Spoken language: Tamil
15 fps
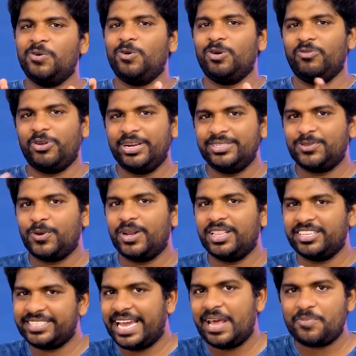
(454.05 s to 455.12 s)
உங்கள் ஃப்ரெண்ட்ஸ் கூட
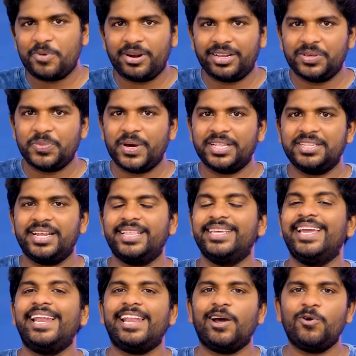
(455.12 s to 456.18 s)
அந்த ஷேர் பண்ணுறது
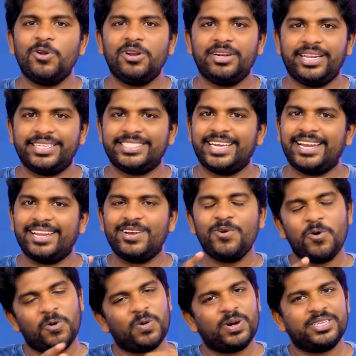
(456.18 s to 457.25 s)
மறந்துடாதீங்க லவ் டெலிடெக்
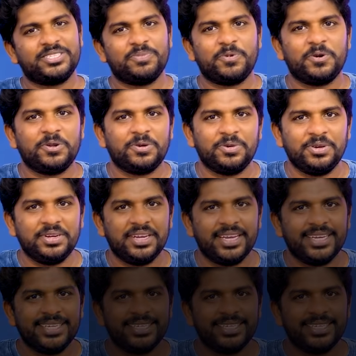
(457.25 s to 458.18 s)
சேனலுக்கு உங்களோட சப்போர்ட்டை கொடுங்க